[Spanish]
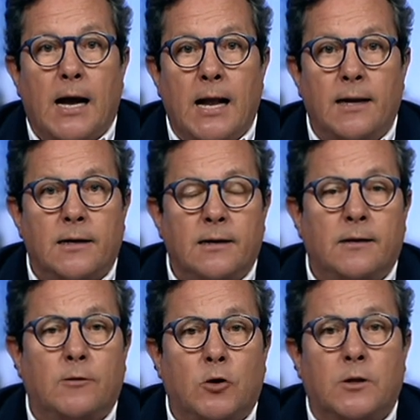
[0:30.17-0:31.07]

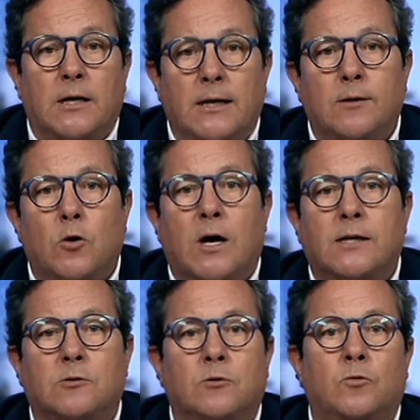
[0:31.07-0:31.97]
alrededor del
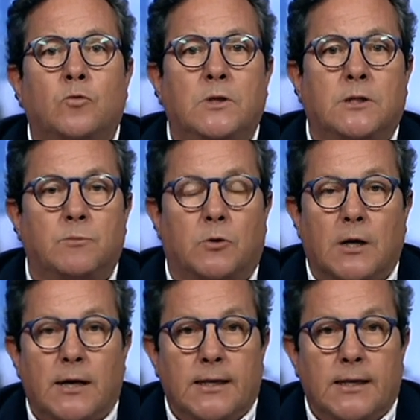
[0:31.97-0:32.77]
enogastroturismo.